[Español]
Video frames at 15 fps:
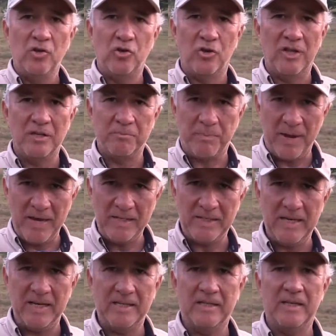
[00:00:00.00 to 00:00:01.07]
Son
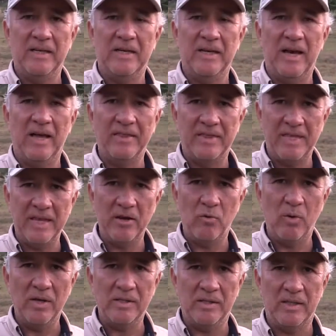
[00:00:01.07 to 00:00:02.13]
especies
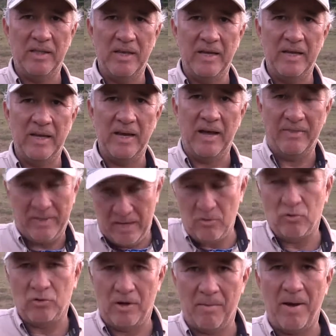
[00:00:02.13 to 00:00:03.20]
antiguas de
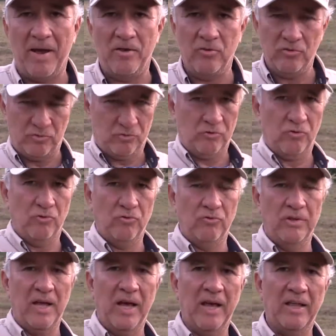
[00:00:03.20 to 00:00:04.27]
antiguos caballos con
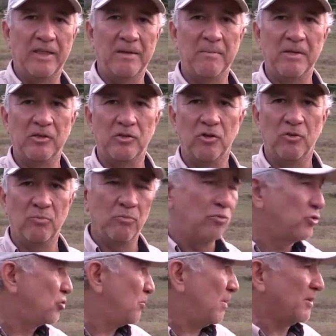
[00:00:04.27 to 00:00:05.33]
una dimensión
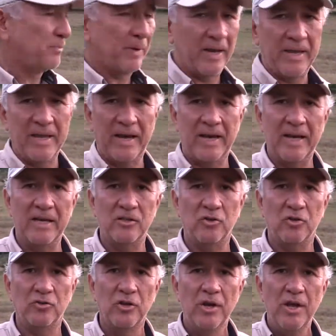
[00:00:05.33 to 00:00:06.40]
mucho más pequeña que
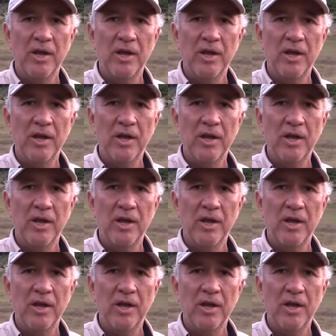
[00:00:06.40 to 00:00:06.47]
estos